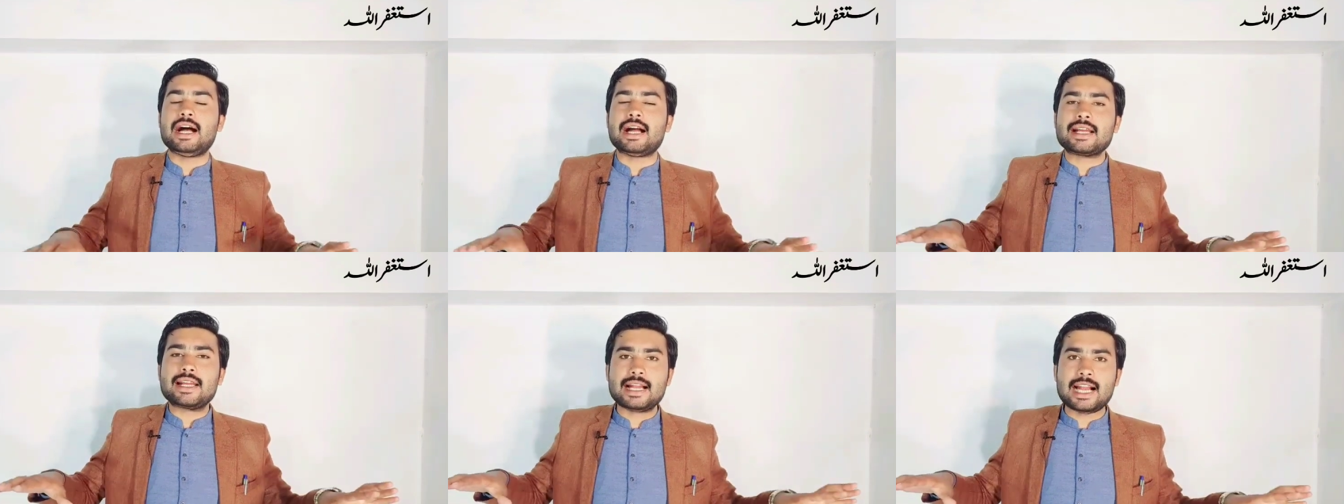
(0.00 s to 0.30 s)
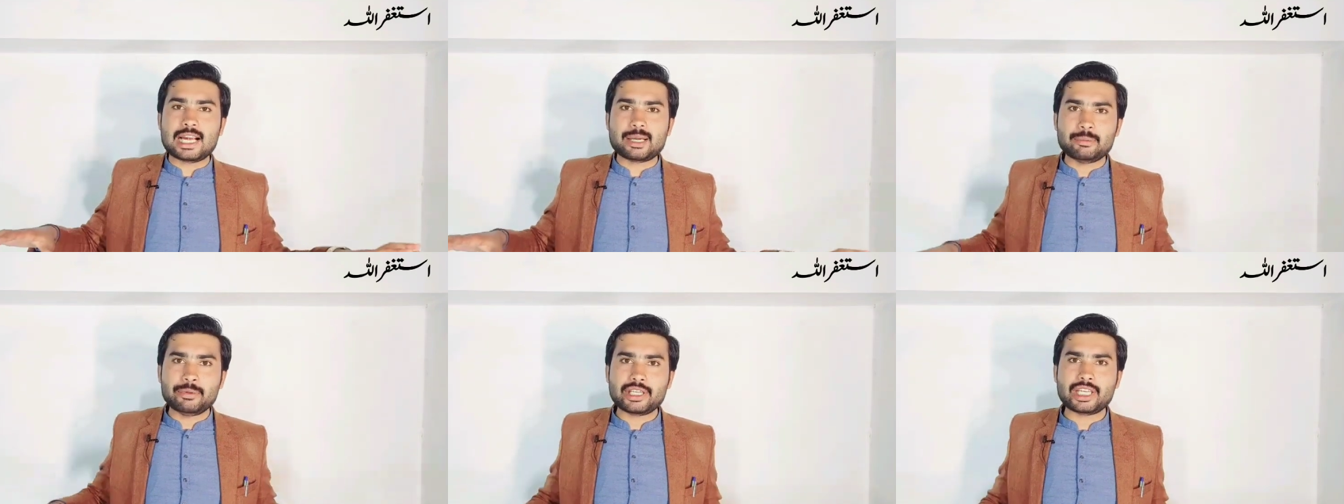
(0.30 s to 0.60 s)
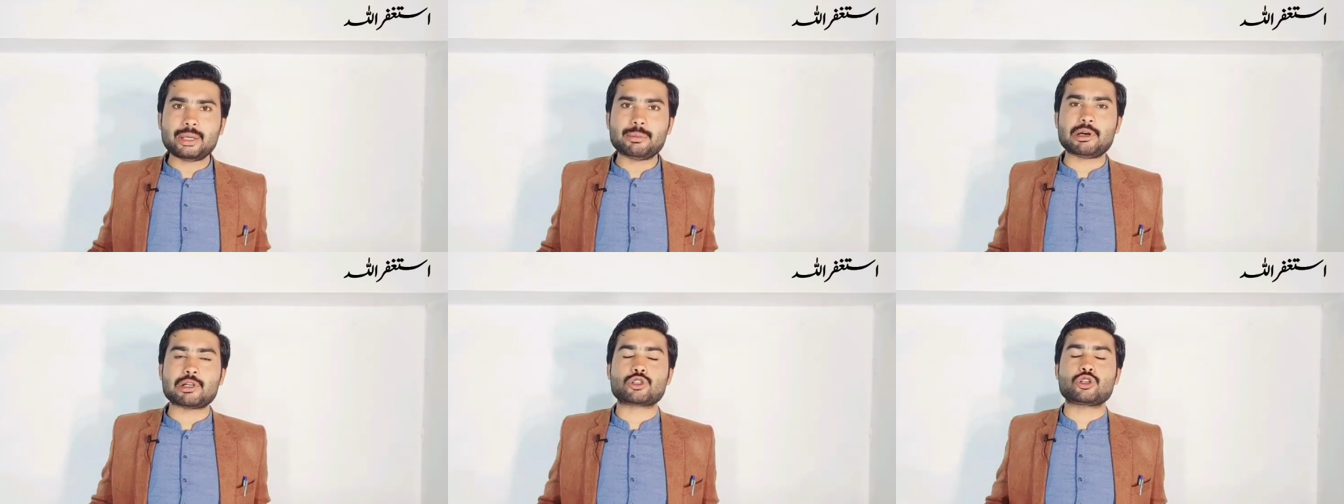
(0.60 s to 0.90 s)

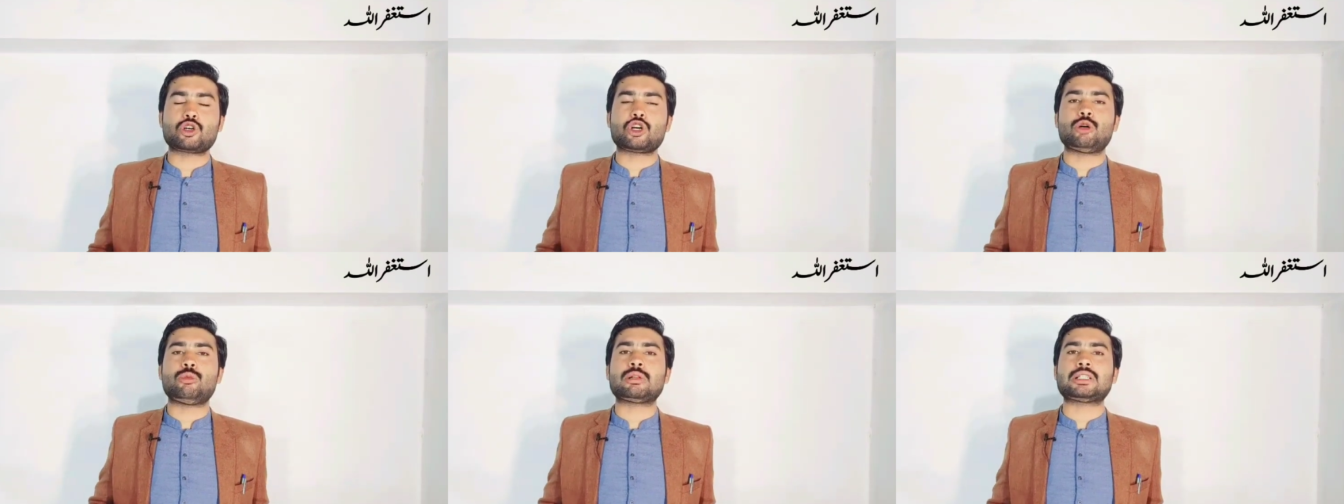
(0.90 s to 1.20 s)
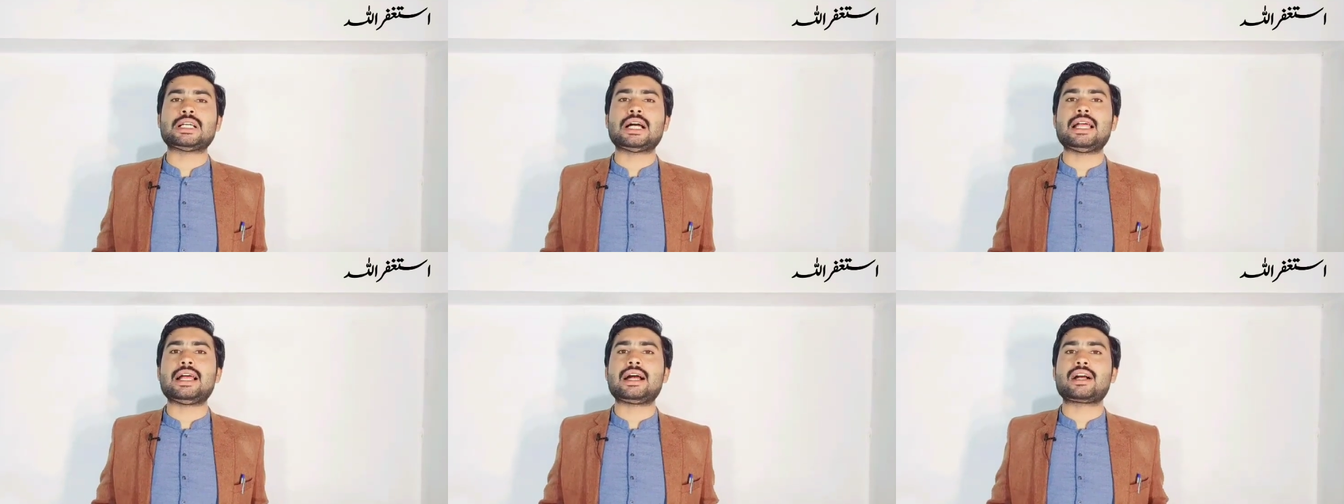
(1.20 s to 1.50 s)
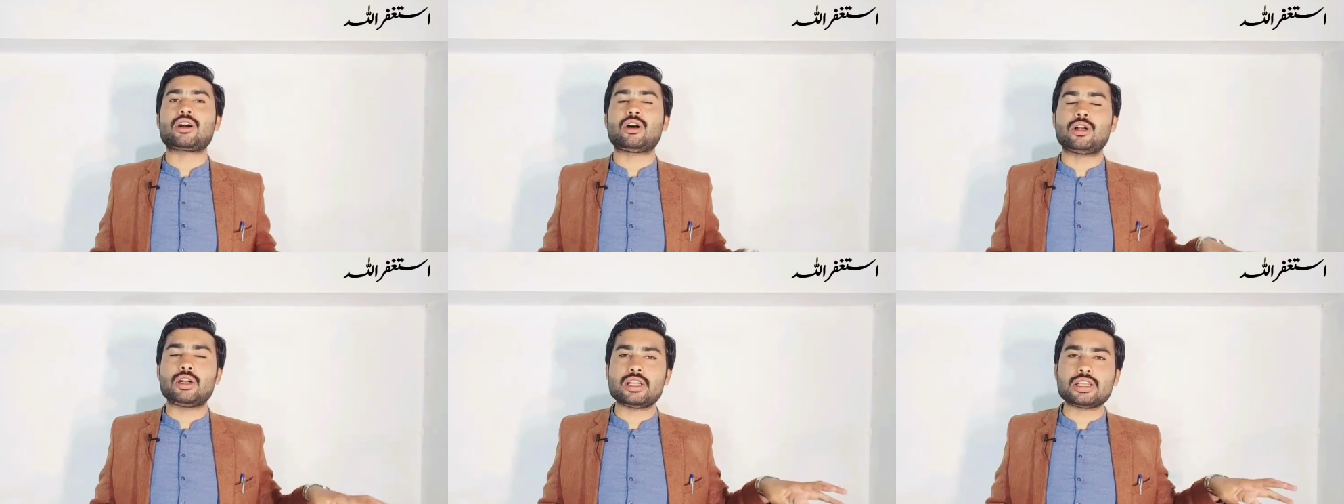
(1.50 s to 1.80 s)
अकेडमी के बच्चों को
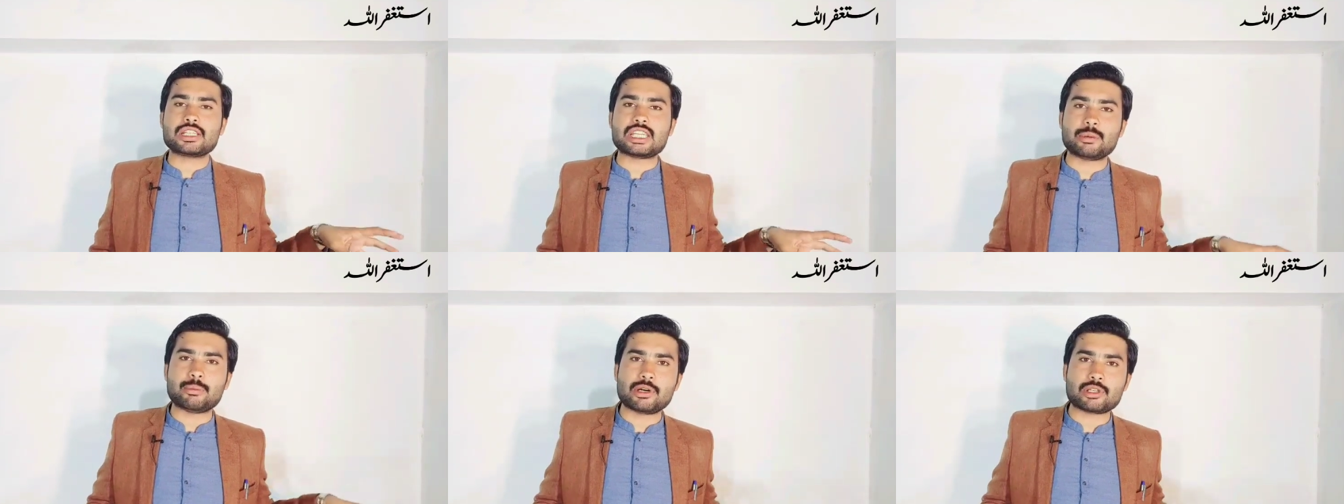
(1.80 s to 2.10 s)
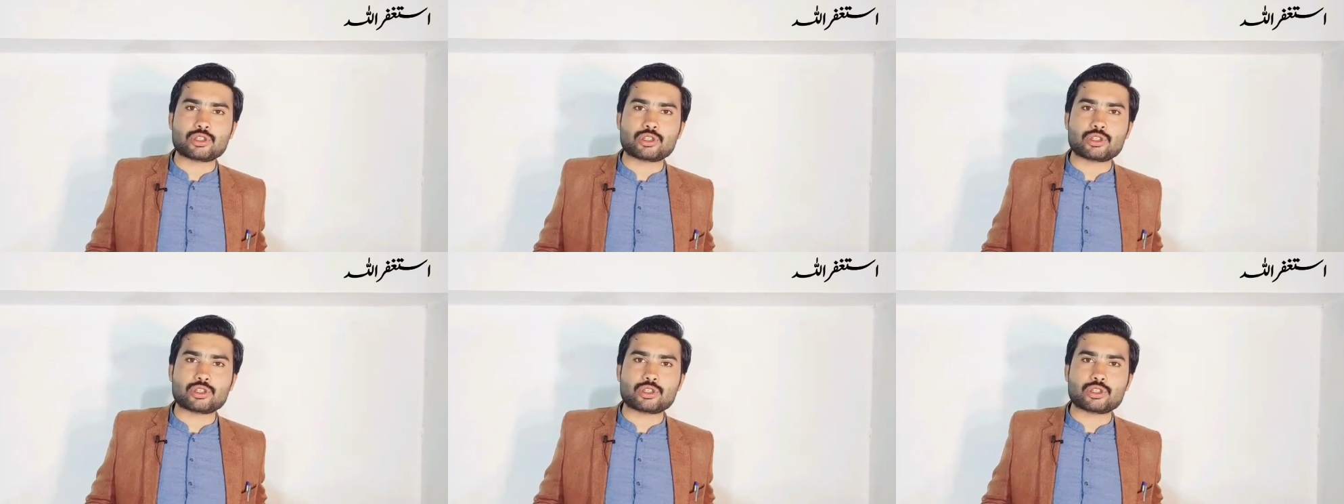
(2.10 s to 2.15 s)
बताया कॉलेज के